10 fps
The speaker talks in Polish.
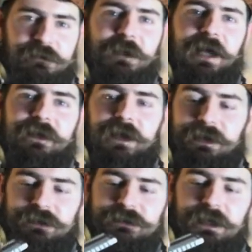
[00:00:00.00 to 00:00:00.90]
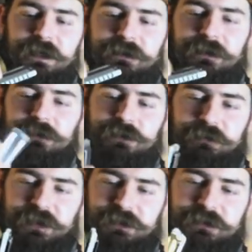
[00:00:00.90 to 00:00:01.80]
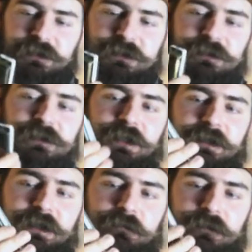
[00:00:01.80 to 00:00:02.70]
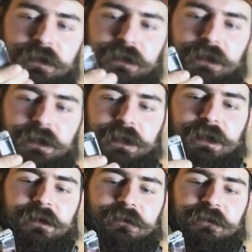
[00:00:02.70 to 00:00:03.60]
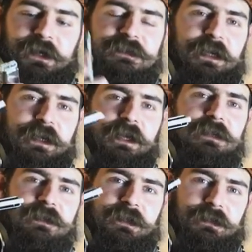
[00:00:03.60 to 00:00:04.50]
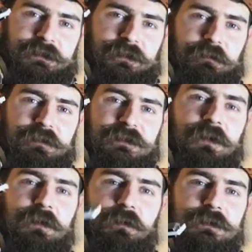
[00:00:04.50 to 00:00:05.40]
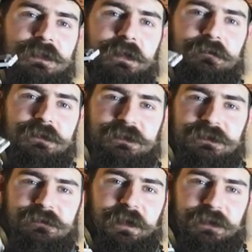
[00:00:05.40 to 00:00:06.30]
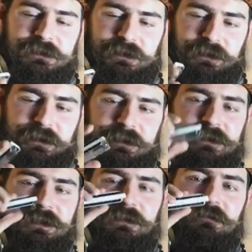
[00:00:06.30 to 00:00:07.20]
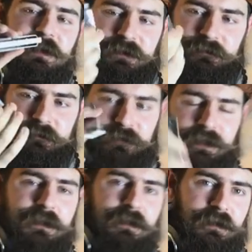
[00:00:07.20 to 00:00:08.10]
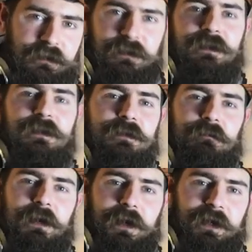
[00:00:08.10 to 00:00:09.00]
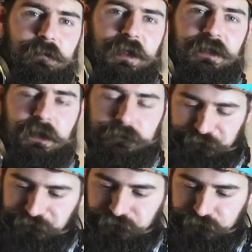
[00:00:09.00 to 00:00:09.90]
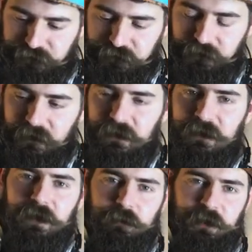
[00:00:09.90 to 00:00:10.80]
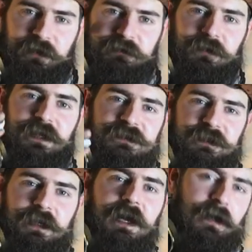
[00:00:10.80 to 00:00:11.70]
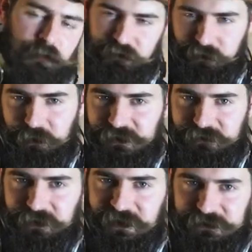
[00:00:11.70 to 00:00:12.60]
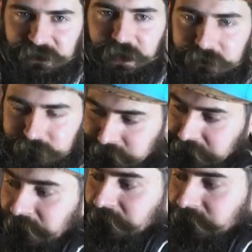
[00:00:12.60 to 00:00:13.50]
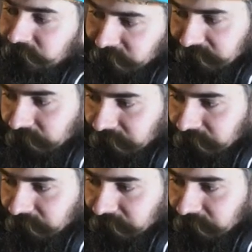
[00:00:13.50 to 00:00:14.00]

wybrana, Zajdel 1847, wersja Classical z korpusem z wersji Silver, taka mała hybryda. Harmonika w tonacji A, utwór będzie w tonacji E. Wszystko